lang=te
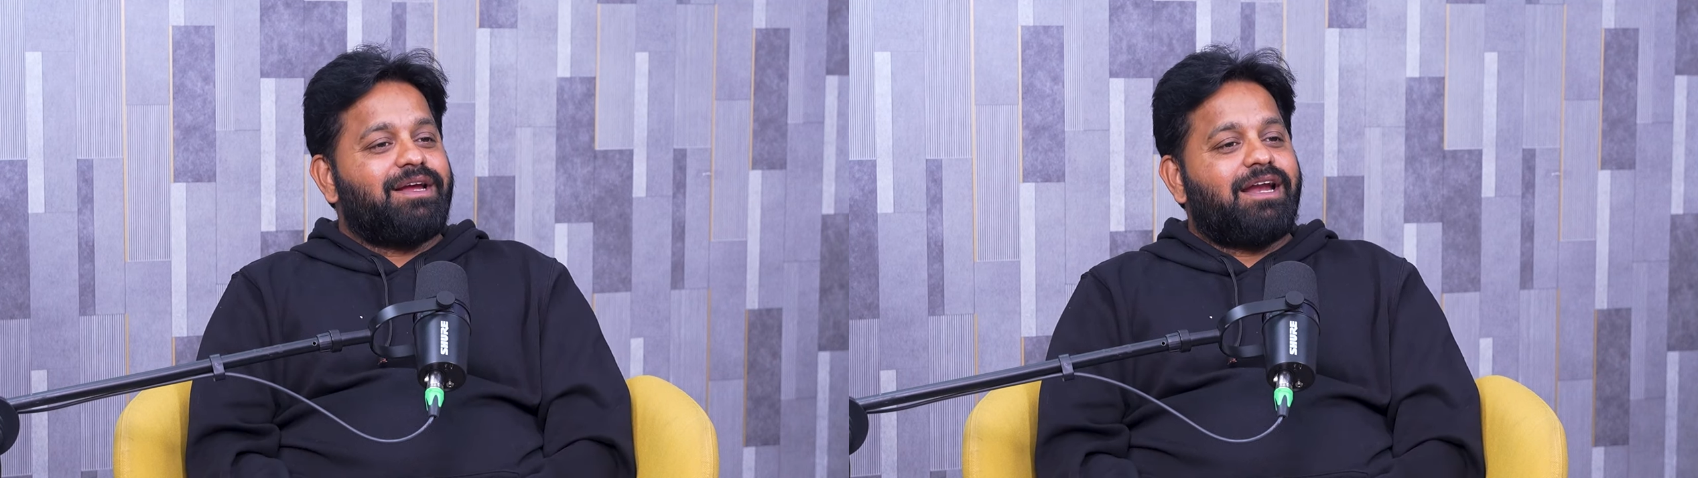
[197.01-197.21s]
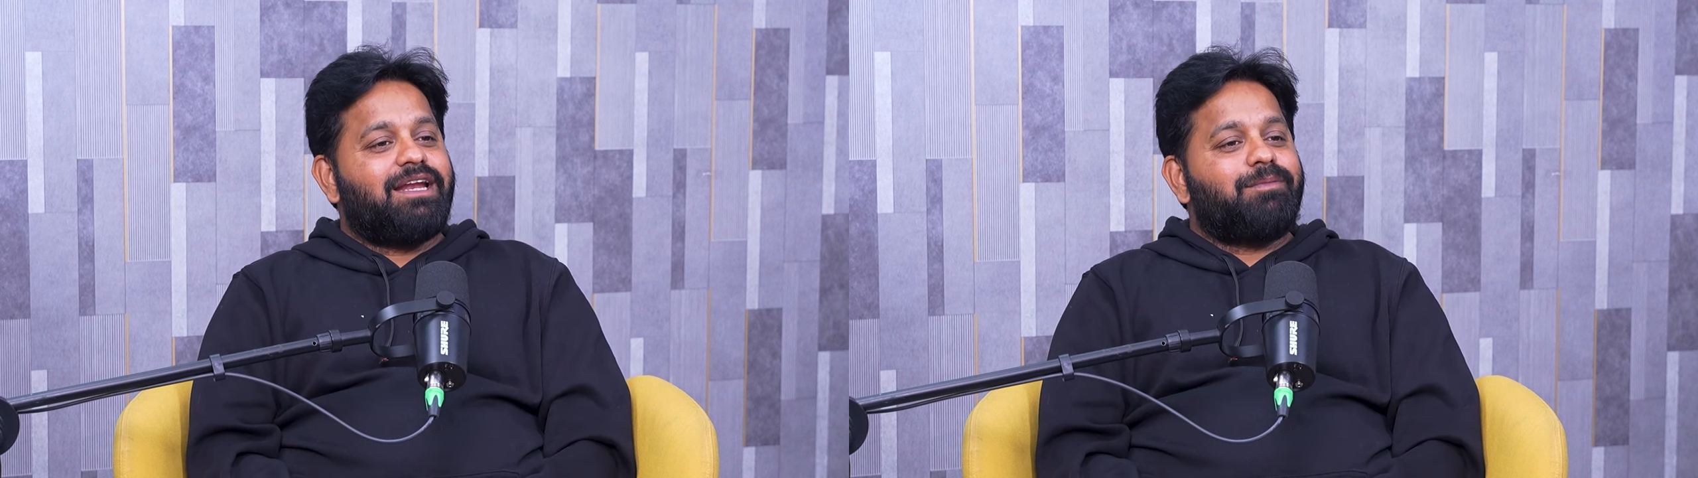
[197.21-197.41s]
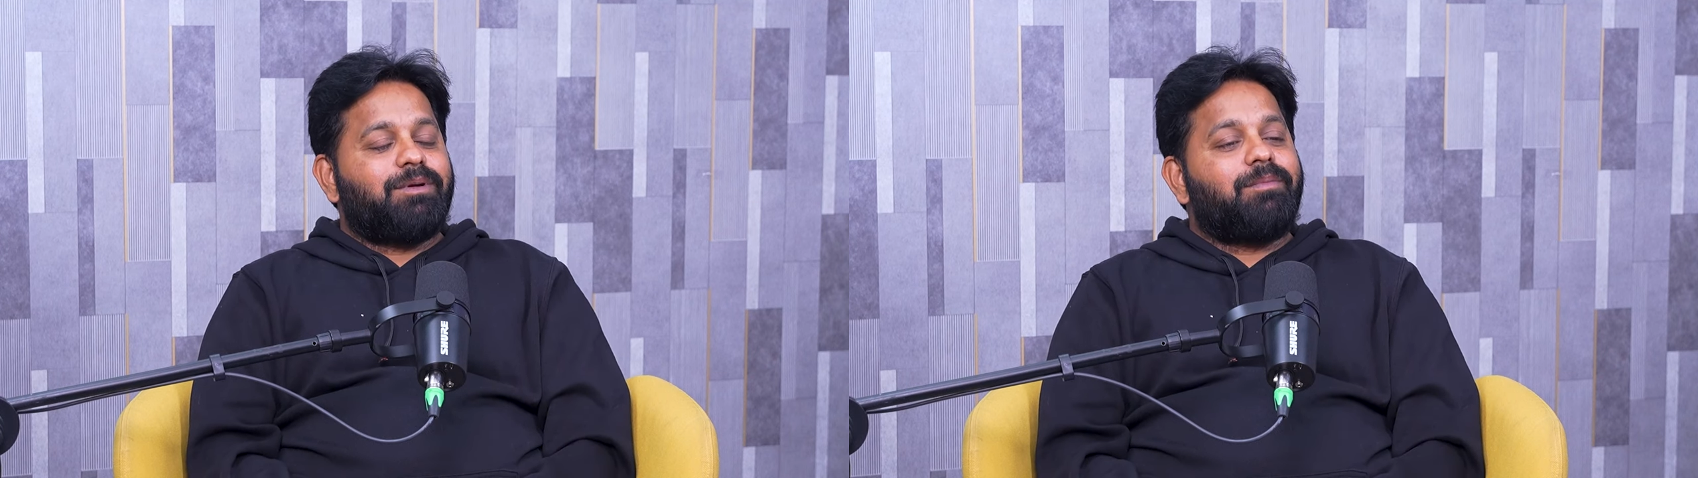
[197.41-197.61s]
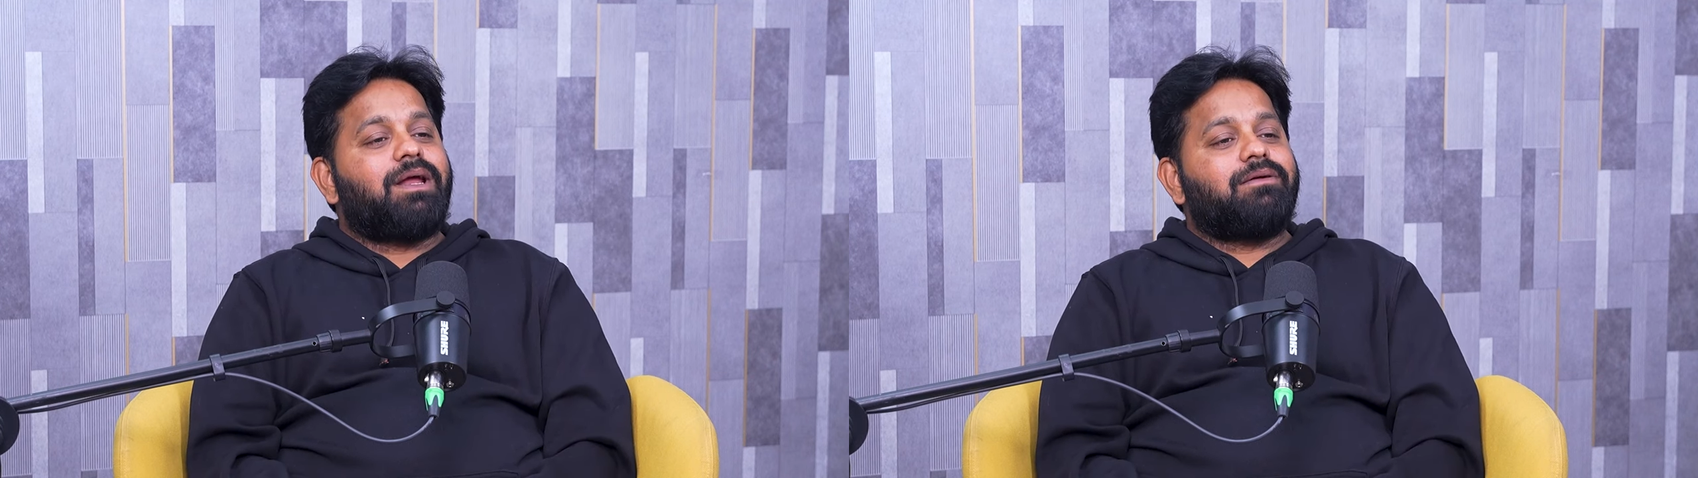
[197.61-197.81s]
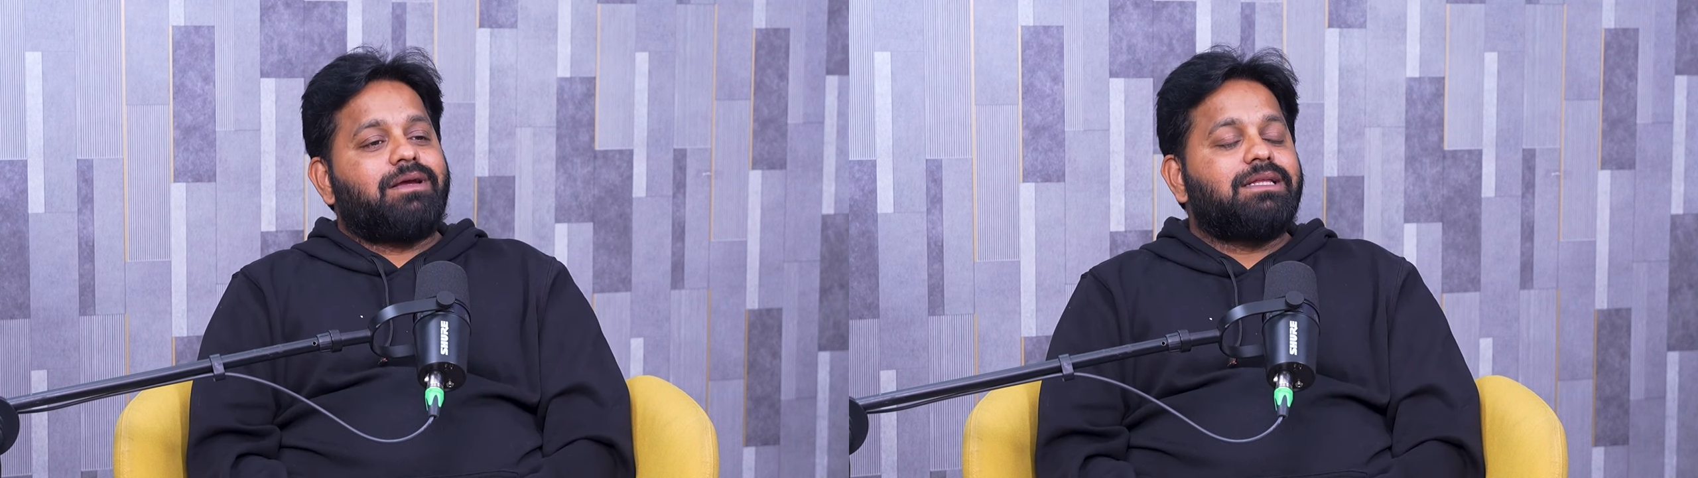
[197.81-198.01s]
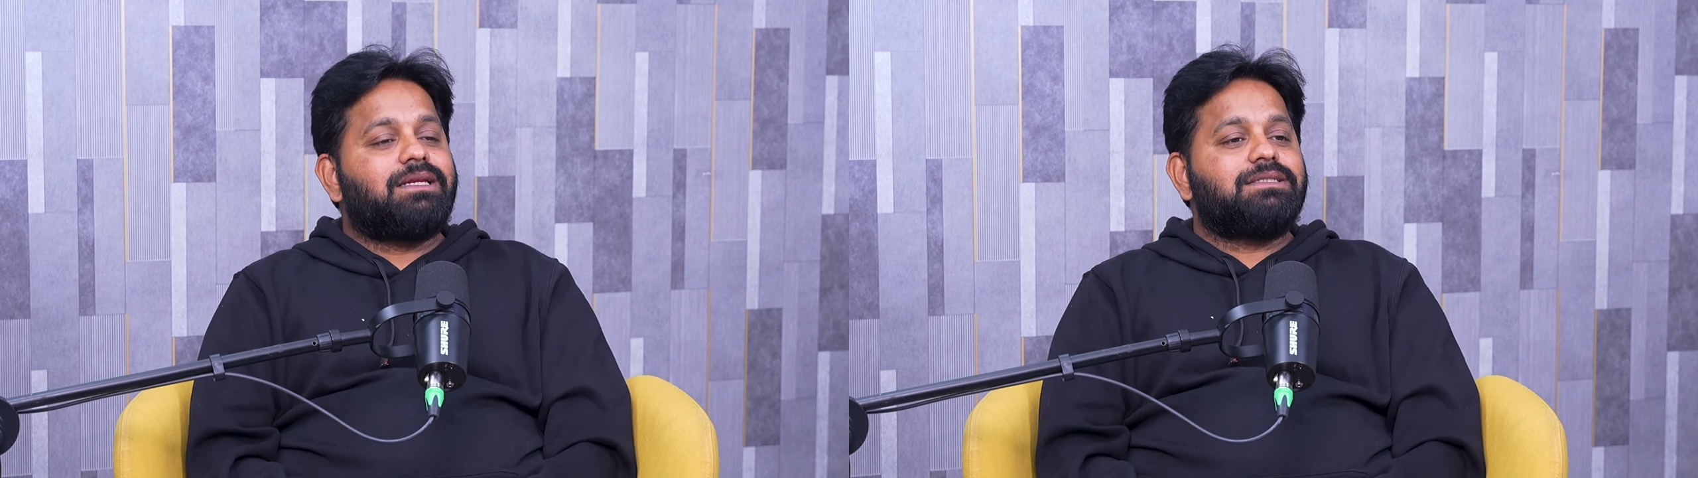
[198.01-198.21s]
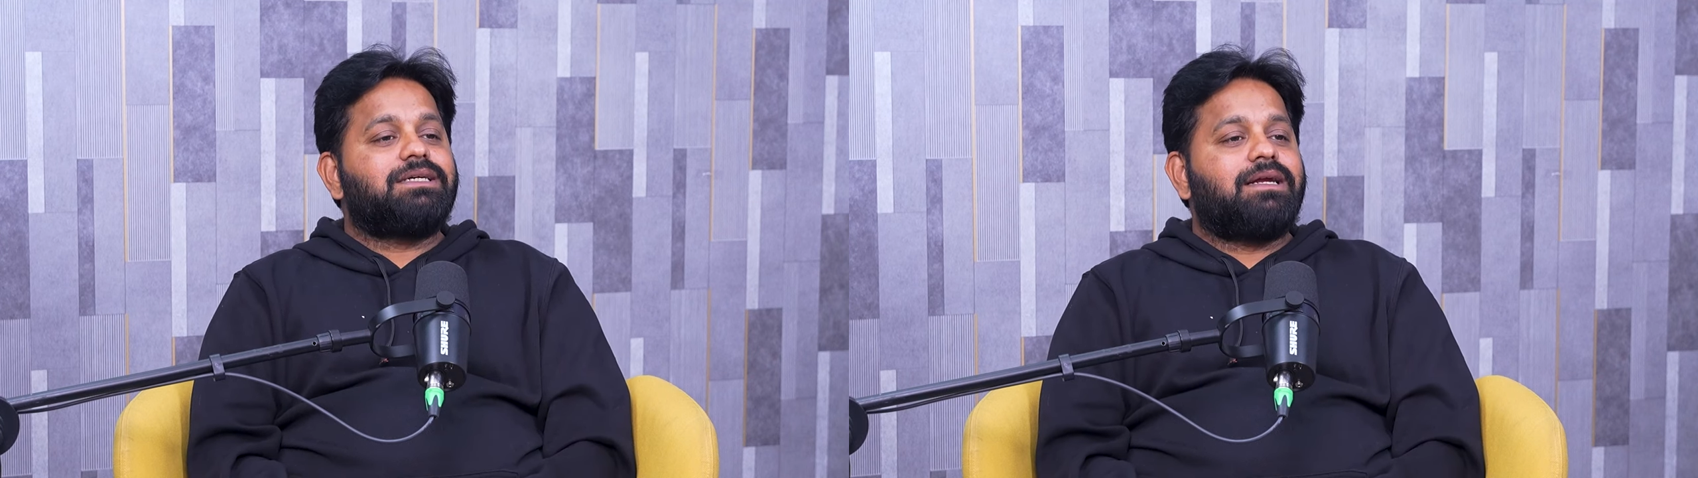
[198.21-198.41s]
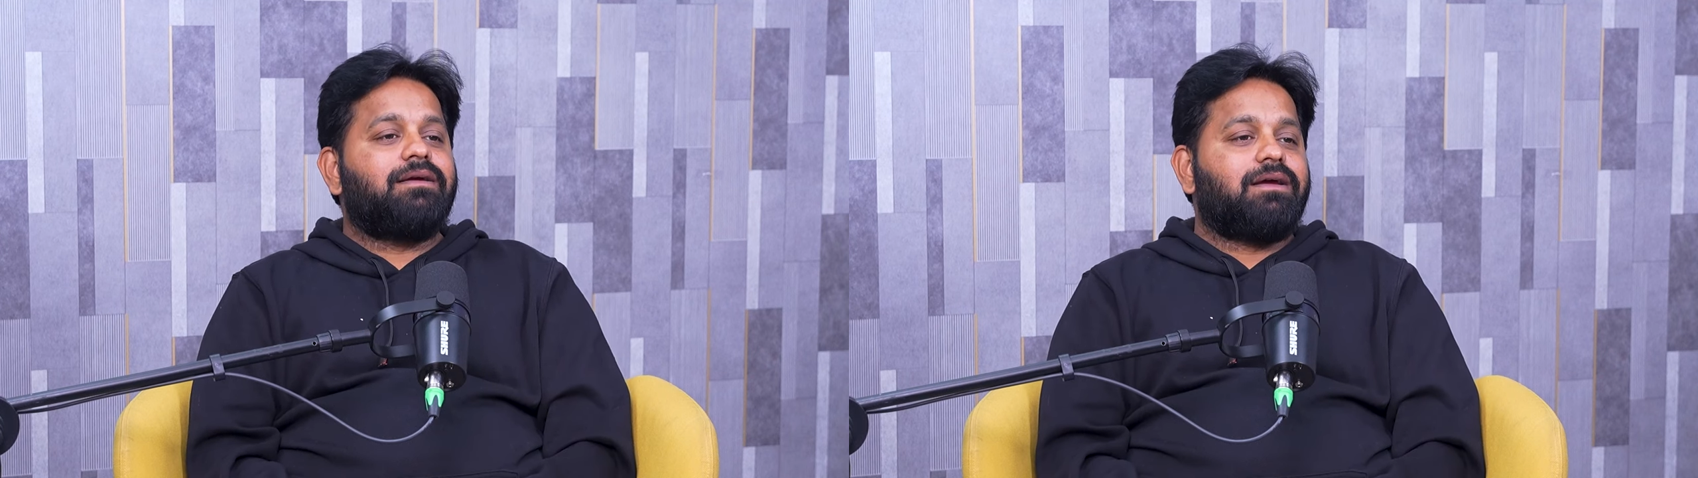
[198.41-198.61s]
అంటే ఇప్పుడు మనం ఏదైనా
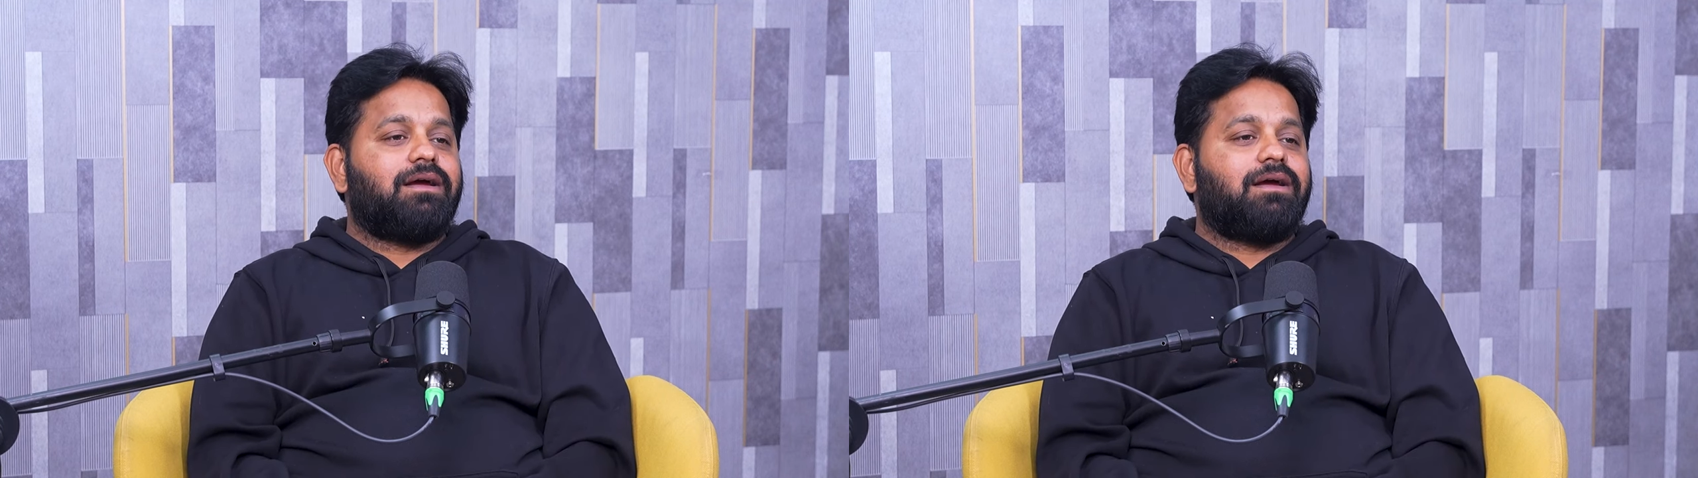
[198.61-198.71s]
సరే